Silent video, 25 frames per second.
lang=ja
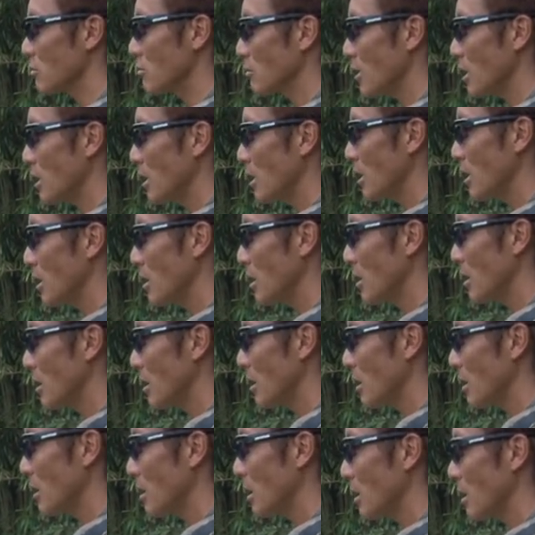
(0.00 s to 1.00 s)
よね
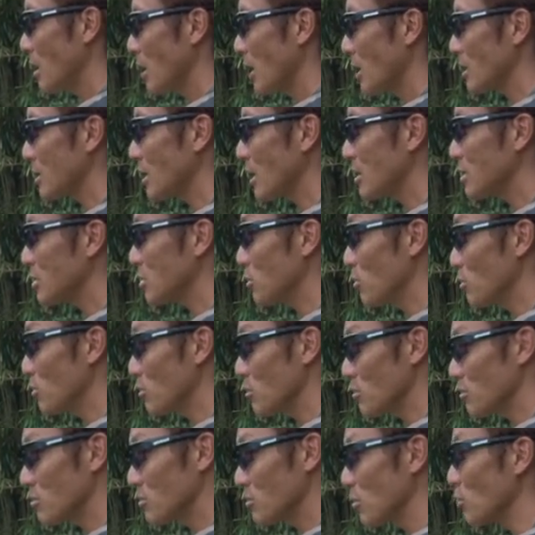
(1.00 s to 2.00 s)
当たり
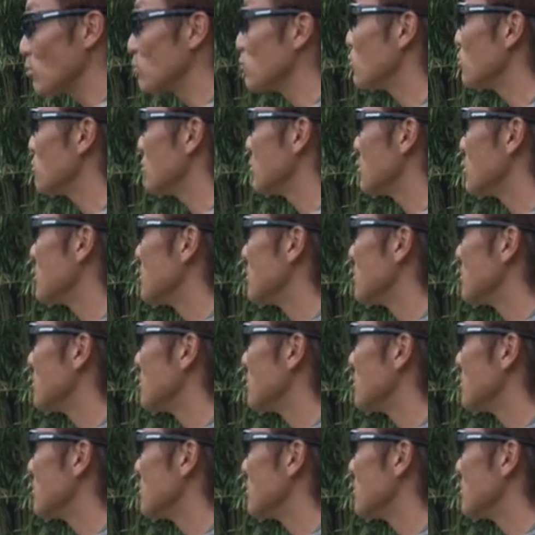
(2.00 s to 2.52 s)
を取る